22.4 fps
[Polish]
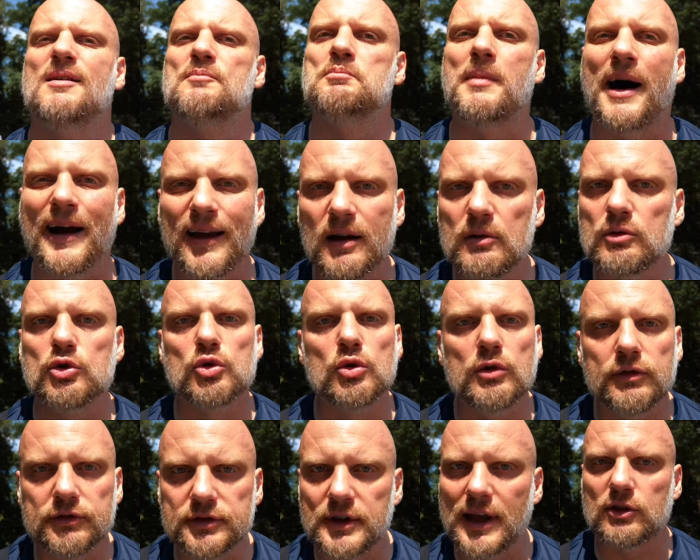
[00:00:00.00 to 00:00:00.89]
Mają
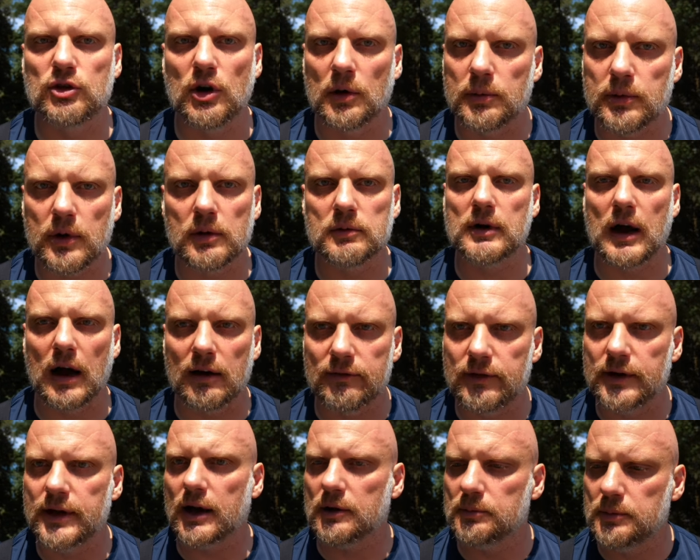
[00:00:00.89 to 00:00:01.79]
równie dobrą
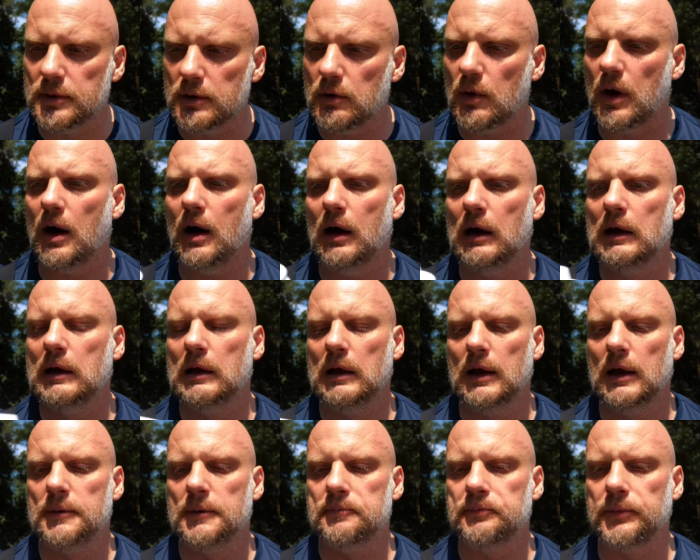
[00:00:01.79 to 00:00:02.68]
kawę, jak była
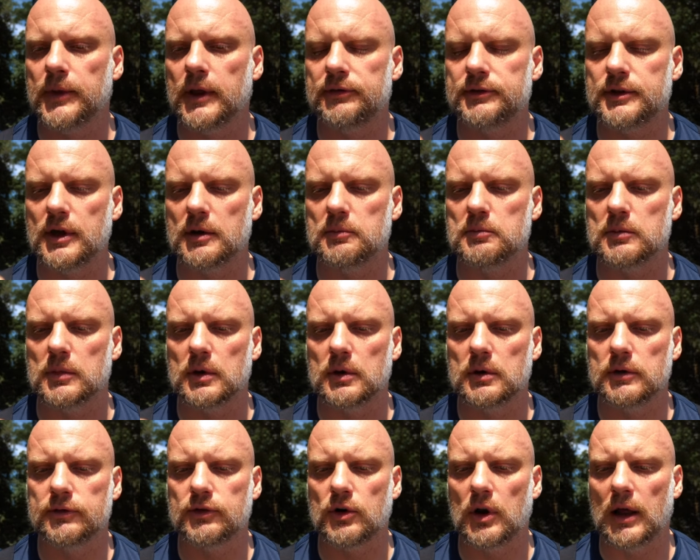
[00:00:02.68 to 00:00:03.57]
mm, w tym,
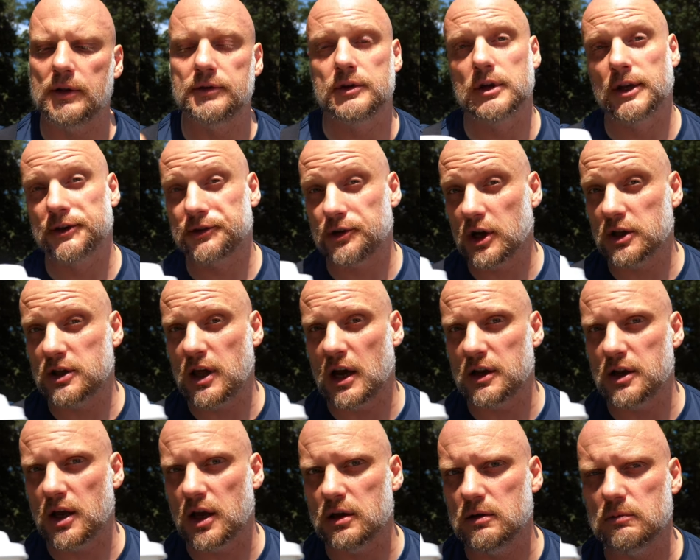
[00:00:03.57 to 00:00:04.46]
w Holandii. Jest trochę
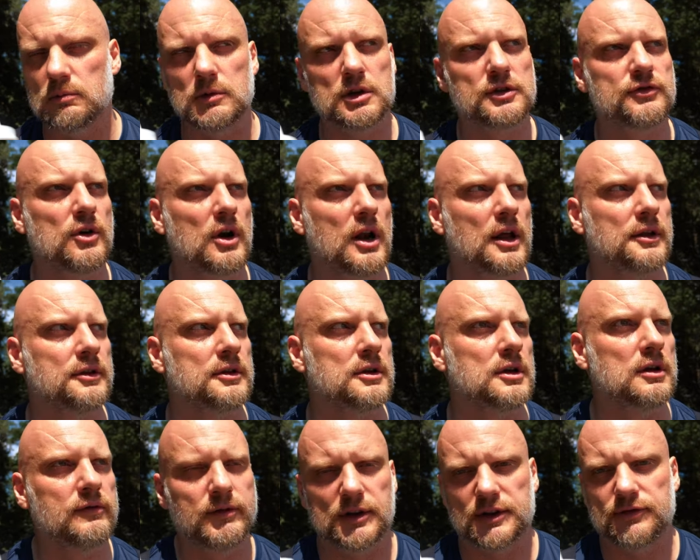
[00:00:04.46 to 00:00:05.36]
taniej niż w
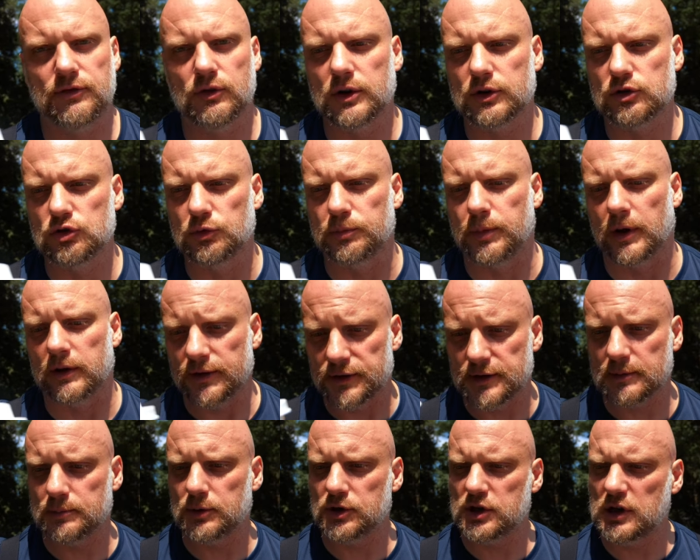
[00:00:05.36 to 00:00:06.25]
Holandii, więc w ogóle super.
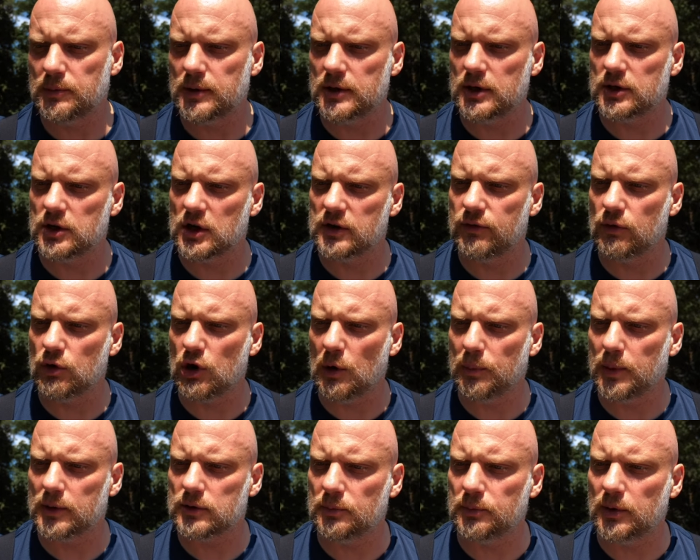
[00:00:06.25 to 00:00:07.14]
Więc jakbyście byli gdzieś w
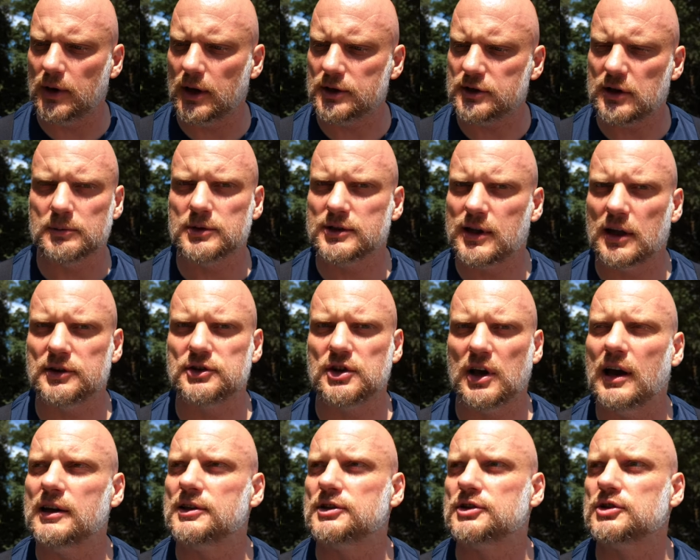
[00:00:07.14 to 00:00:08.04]
Europie, to polecam
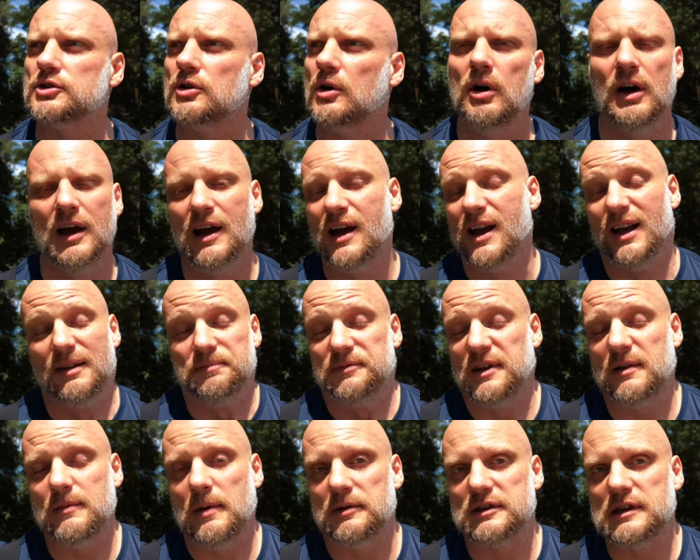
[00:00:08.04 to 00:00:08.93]
stację Esso.
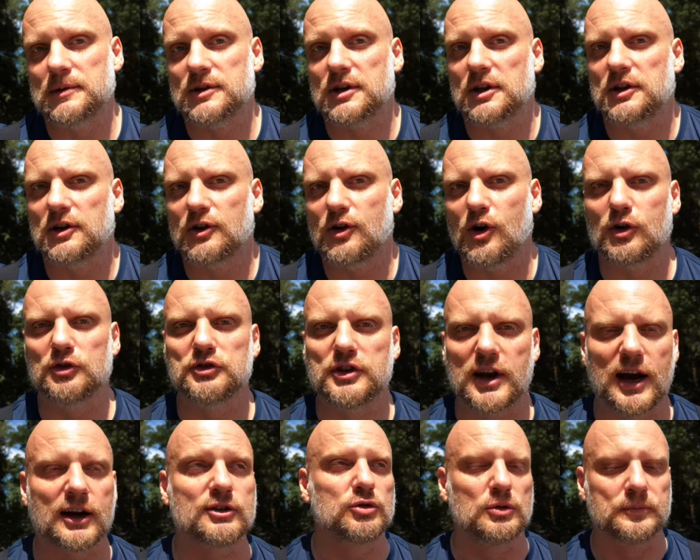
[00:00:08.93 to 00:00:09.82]
Nie mam z nimi żadnego
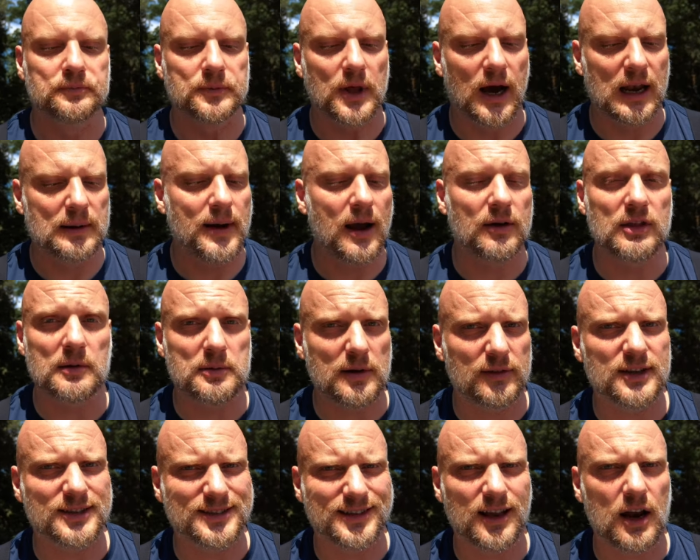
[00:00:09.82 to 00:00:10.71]
kontraktu, ale mają
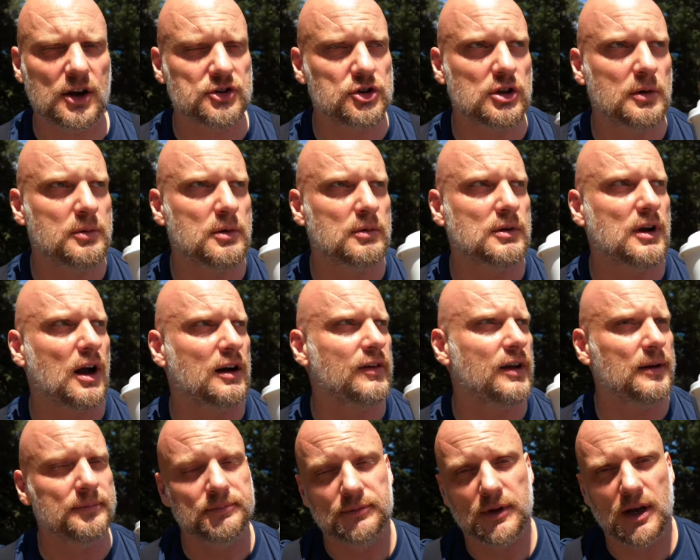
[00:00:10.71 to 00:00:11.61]
naprawdę strasznie dobrą
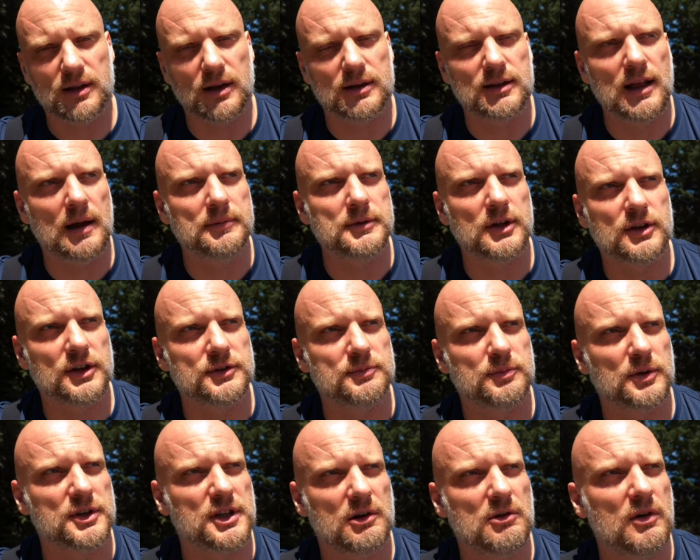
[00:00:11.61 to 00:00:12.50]
kawę. A tak dla mnie to jest
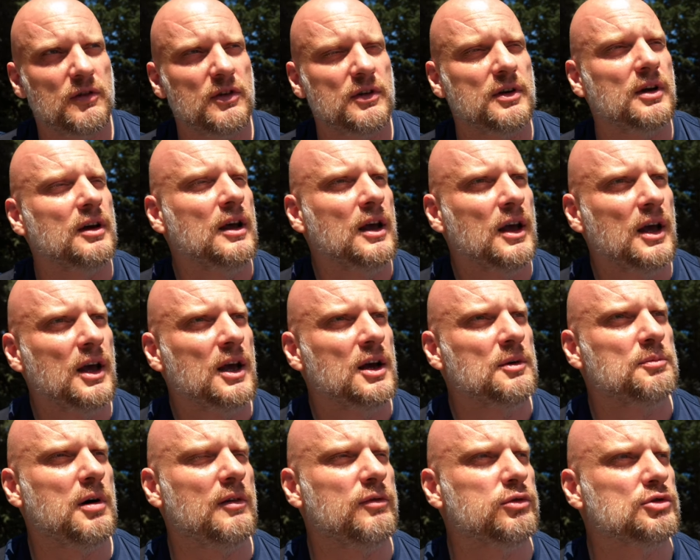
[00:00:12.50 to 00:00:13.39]
podstawowy
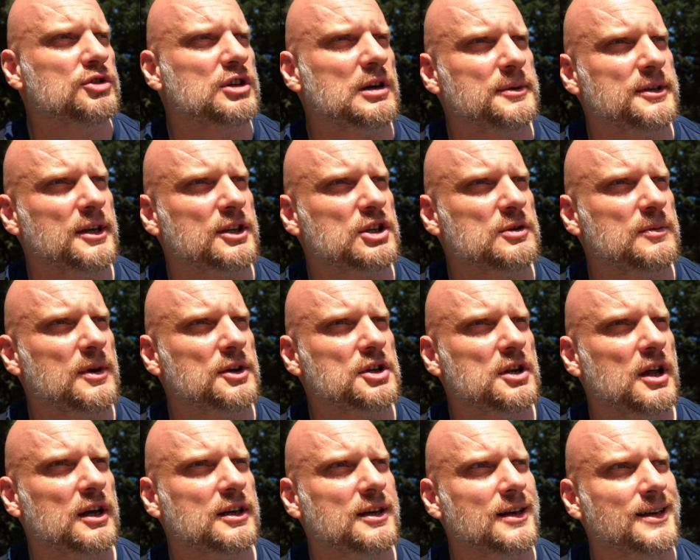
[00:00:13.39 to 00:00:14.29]
powód, żeby zatrzymać
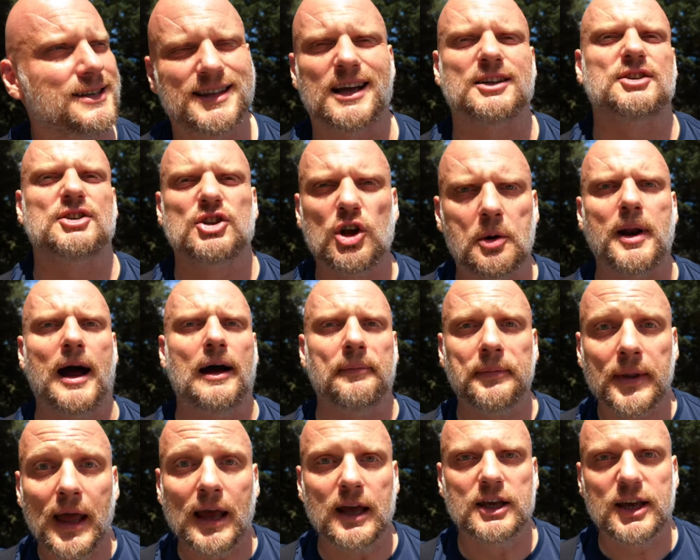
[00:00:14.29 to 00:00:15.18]
się na jakiejś stacji. Dobra,
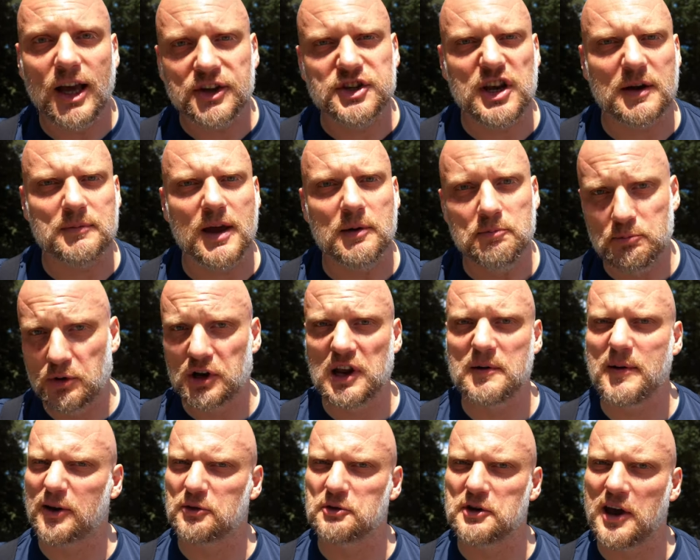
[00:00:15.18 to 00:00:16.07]
jedziemy, bo
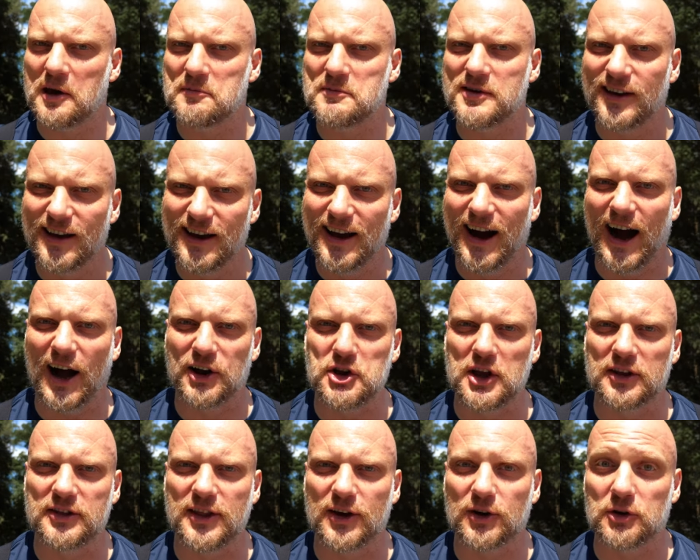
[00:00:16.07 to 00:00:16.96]
nie marnujemy ani
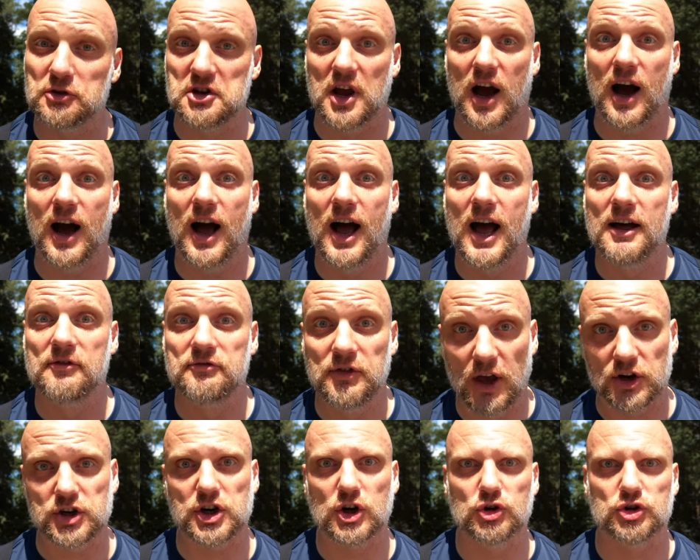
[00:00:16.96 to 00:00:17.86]
jednego dnia
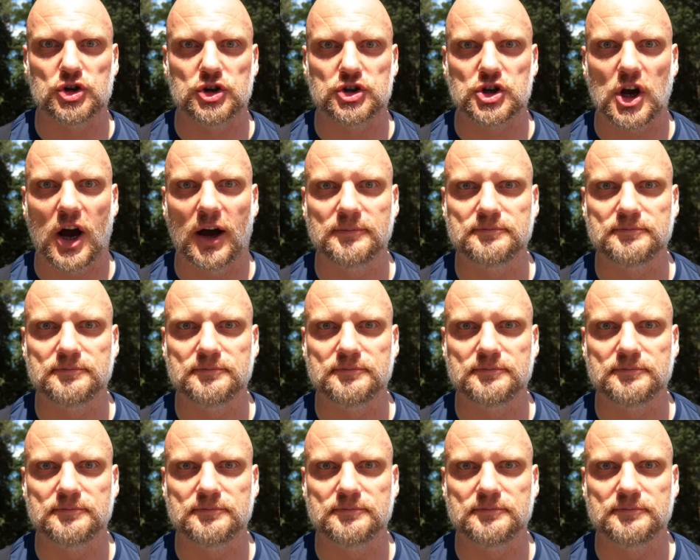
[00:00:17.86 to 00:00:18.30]
naszego życia.